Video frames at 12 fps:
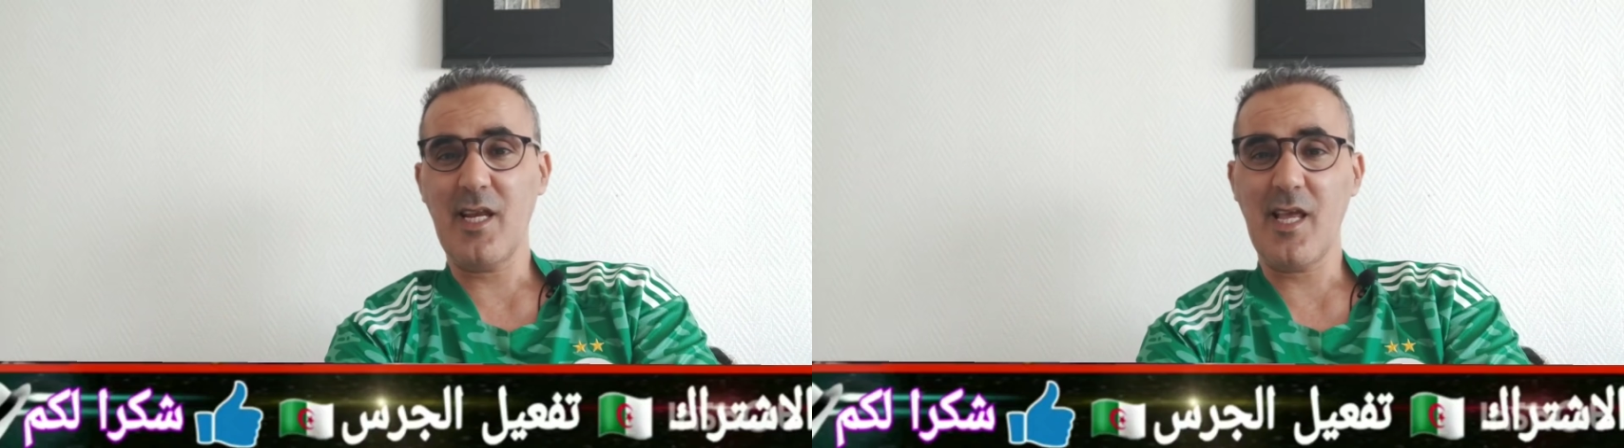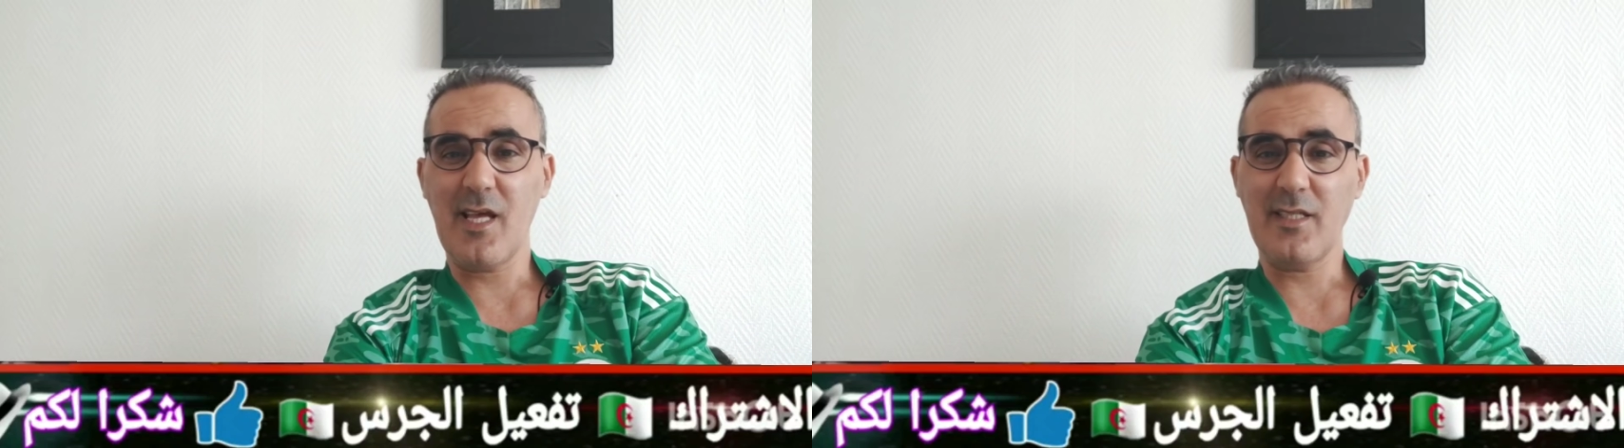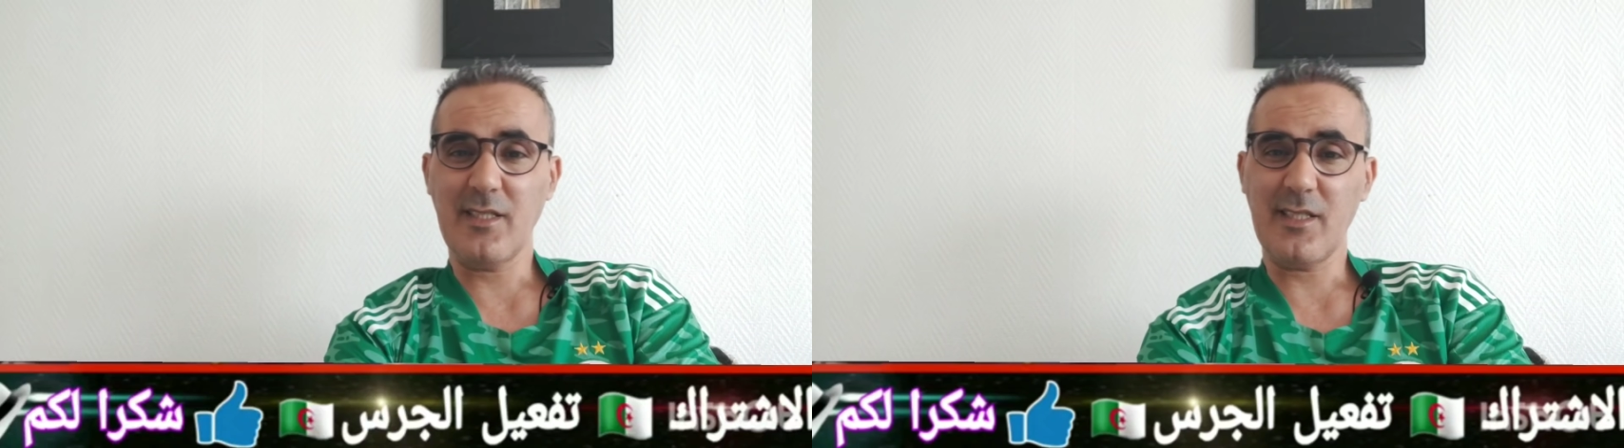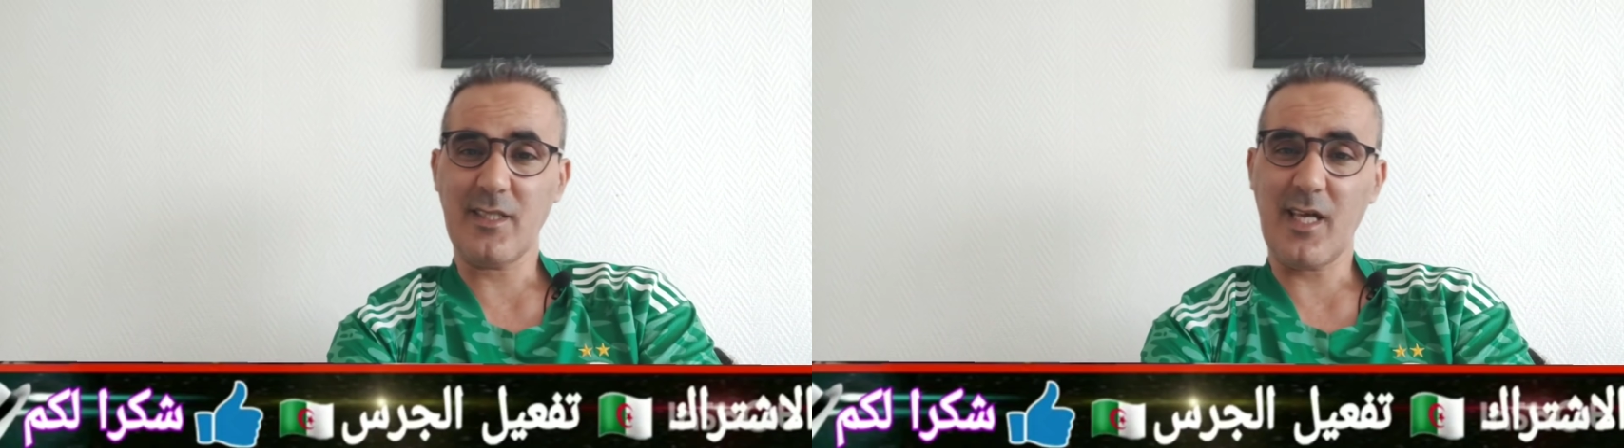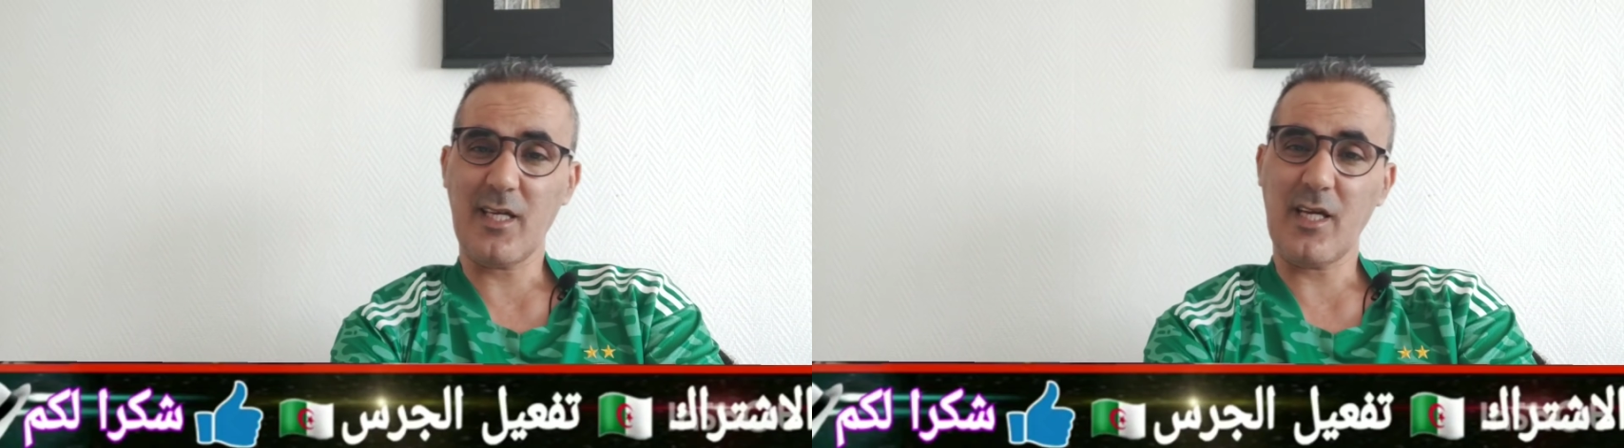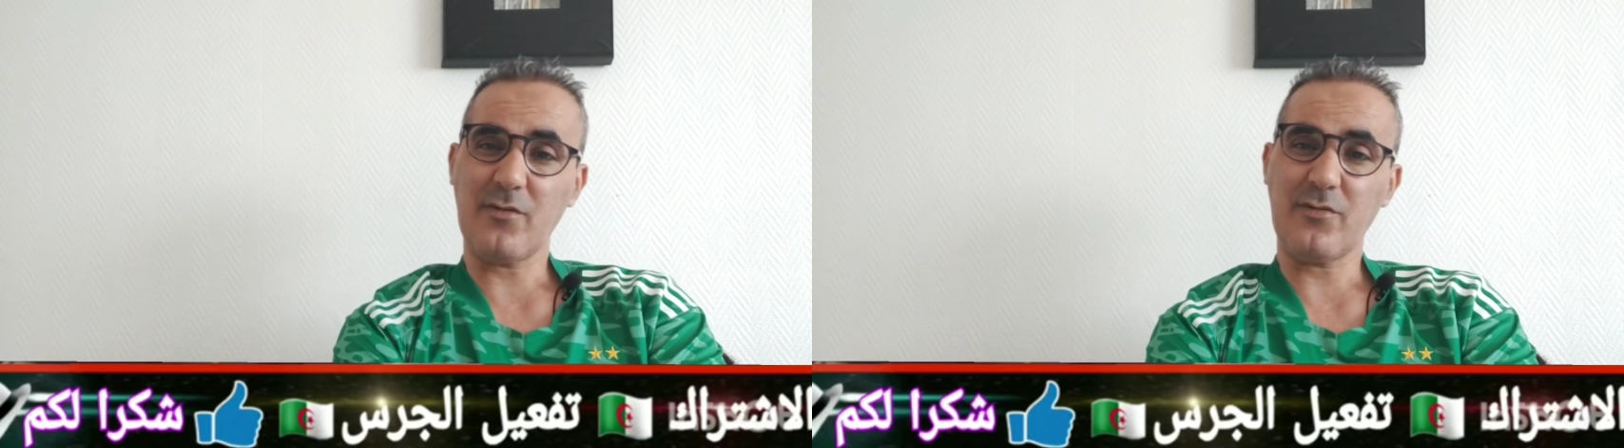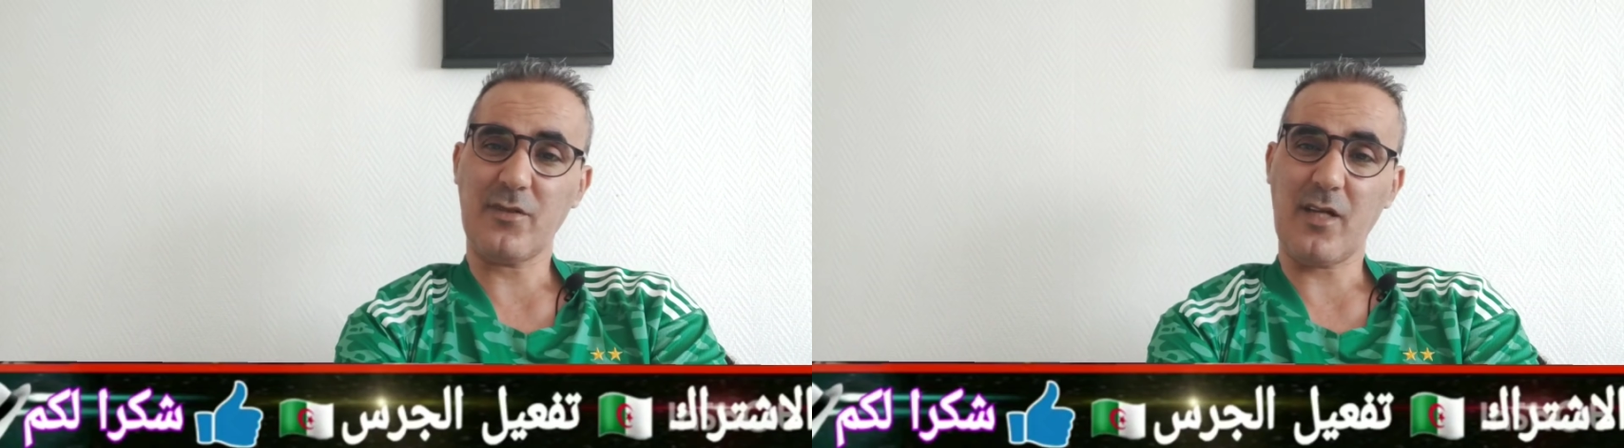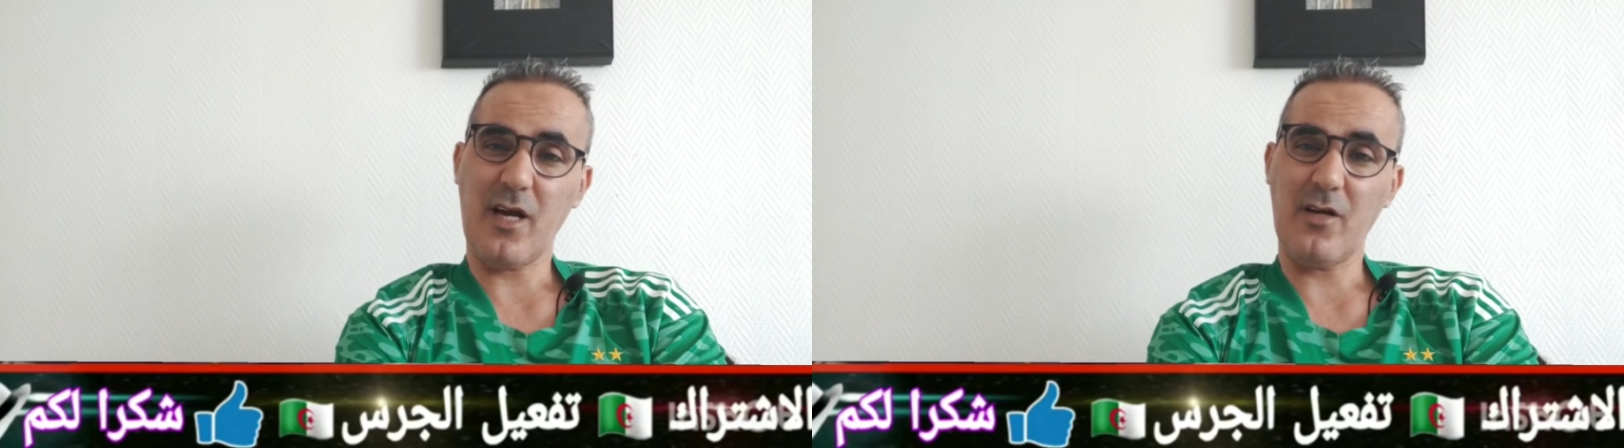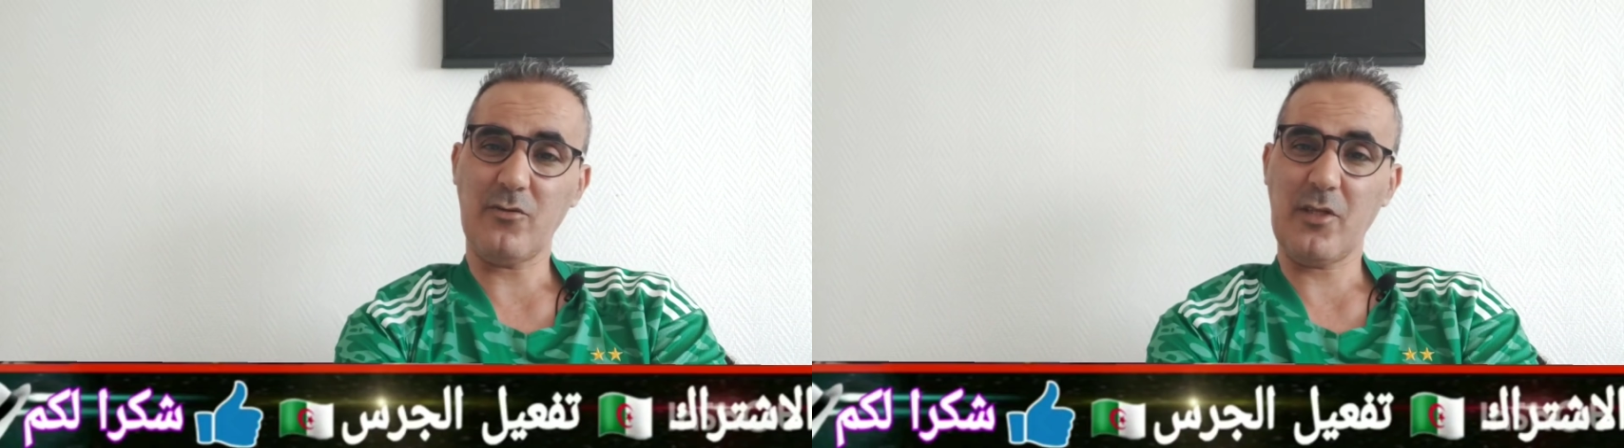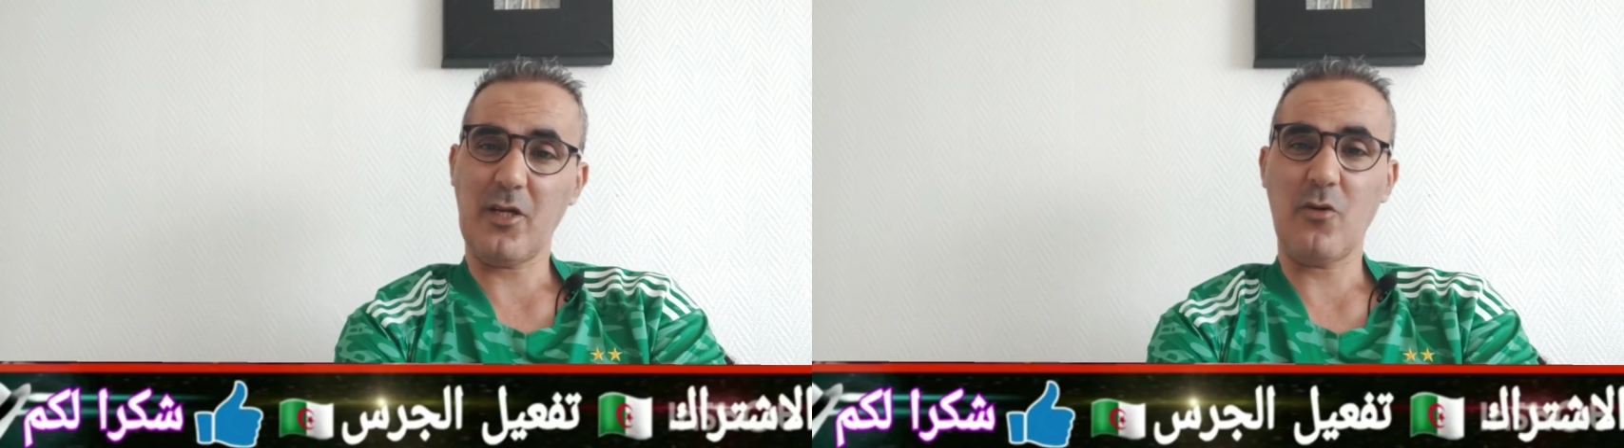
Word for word: لأي طرف خاوتي